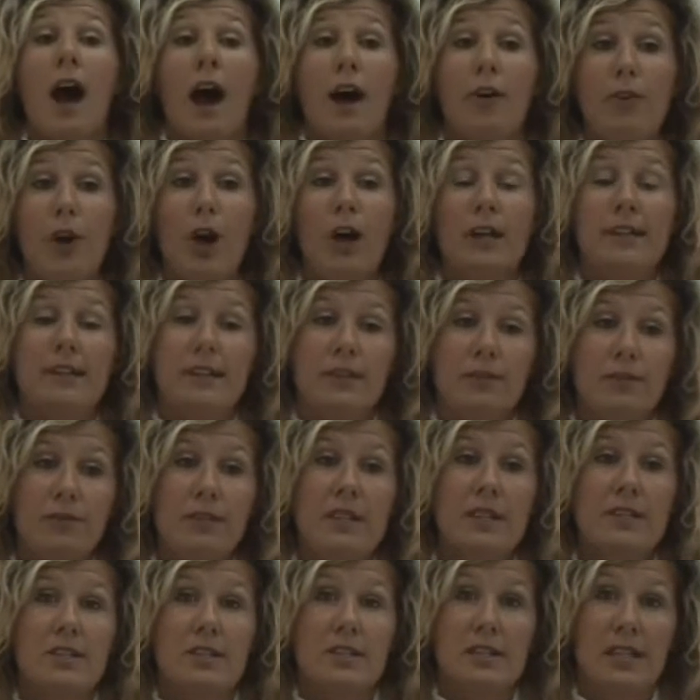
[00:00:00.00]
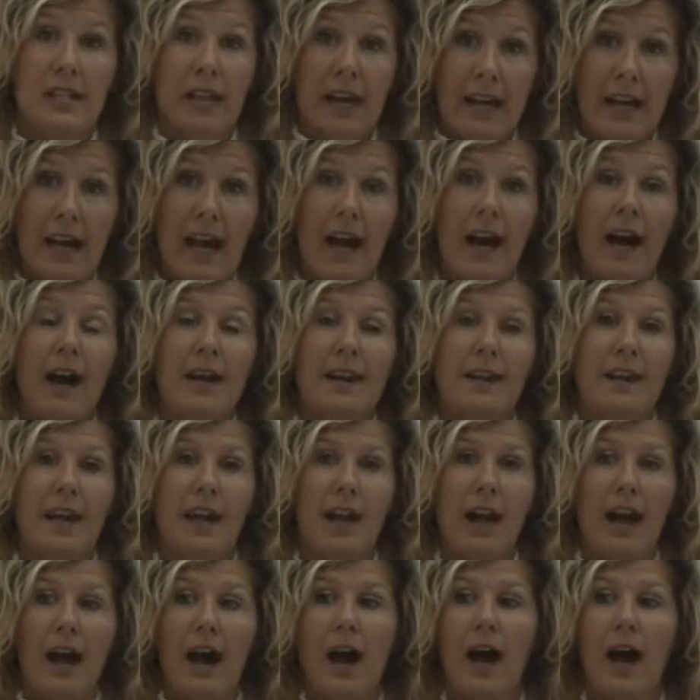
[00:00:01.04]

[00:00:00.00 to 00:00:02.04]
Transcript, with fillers: A volte invece se la carie